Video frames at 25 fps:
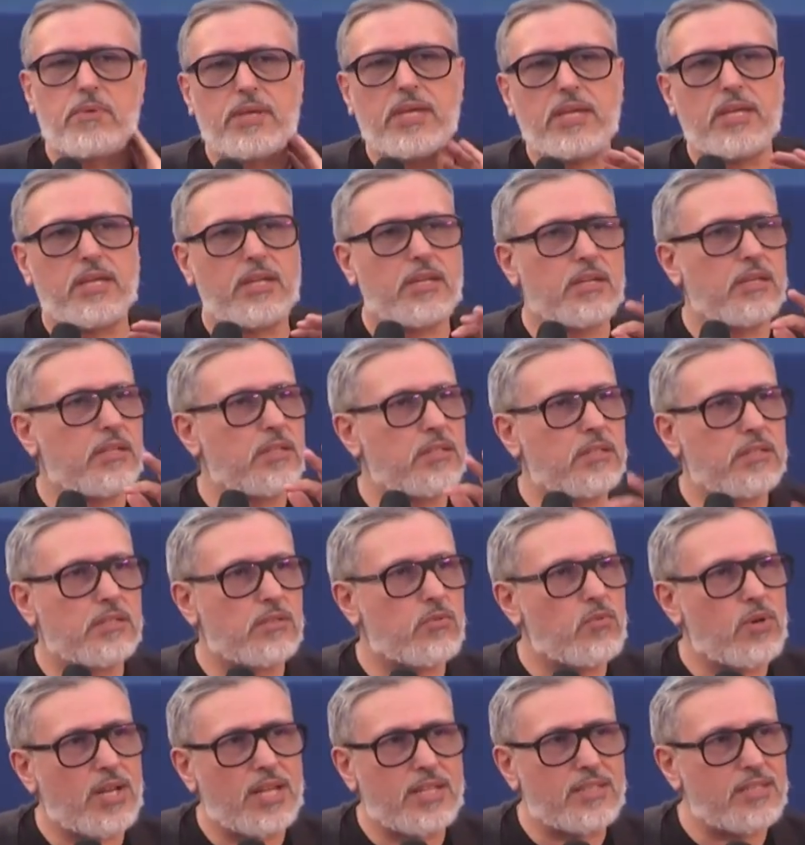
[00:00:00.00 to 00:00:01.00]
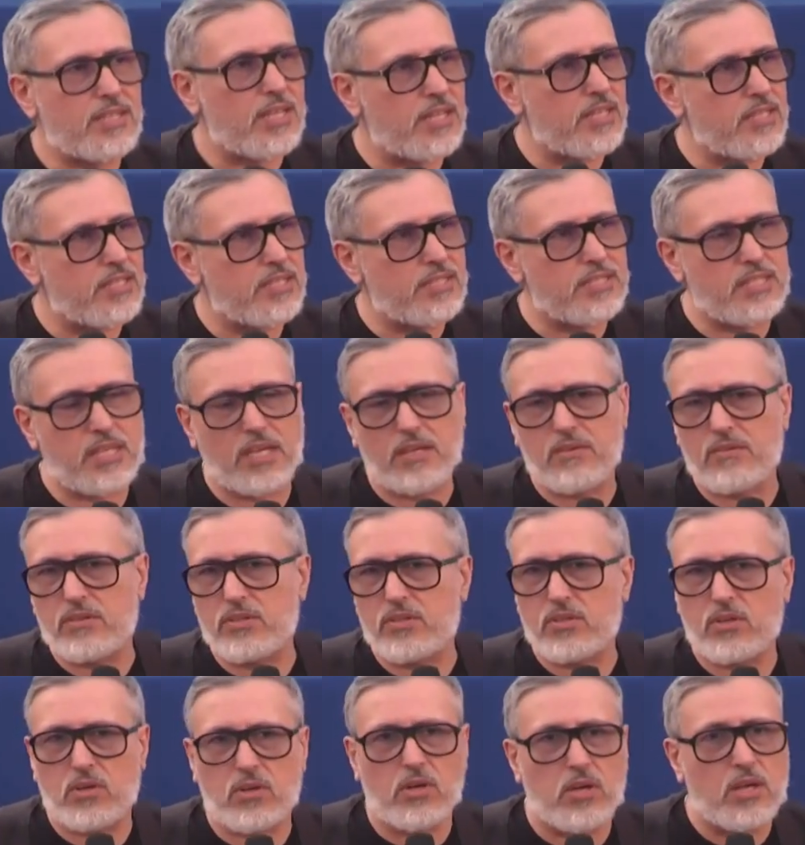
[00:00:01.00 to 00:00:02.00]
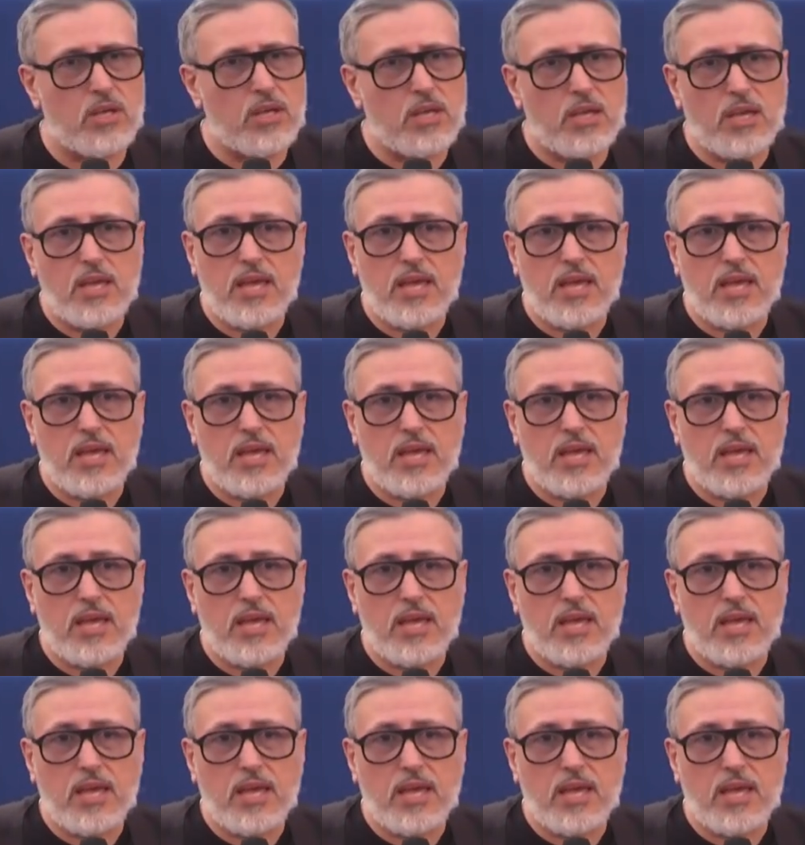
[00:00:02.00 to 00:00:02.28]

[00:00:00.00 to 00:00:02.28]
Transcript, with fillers: per 40 anni di seguito